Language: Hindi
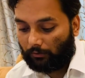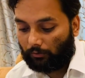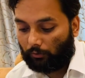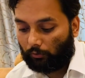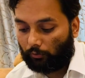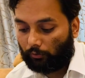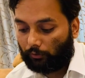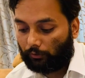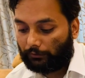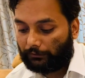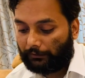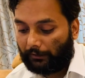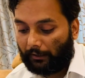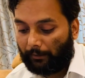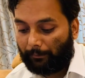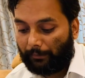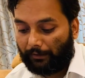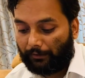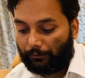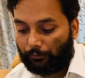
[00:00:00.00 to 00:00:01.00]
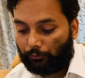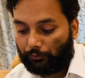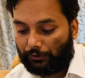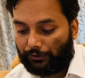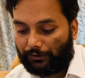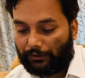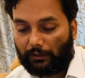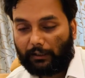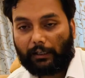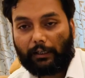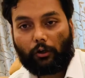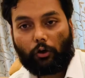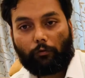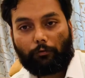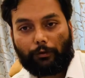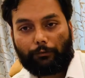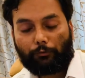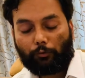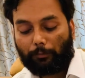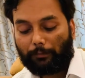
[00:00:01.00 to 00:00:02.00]
तो ये हमें यूसीसी का एक
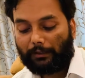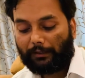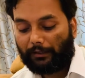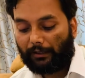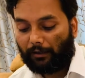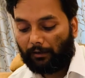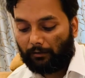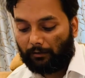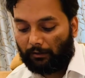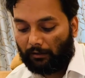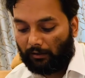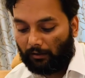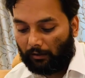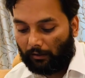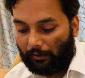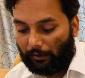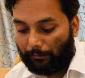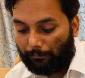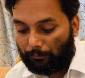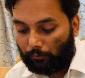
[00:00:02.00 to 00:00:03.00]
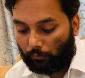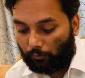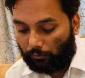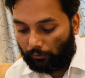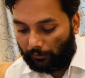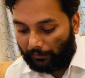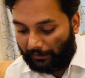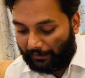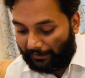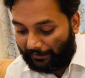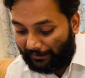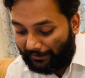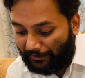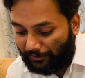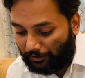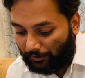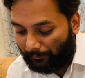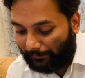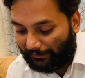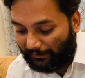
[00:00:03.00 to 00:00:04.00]
ओवरव्यू मिल गया अब
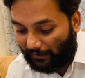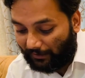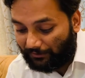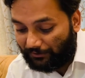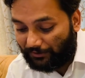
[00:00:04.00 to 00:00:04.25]
अगेंस्ट में क्या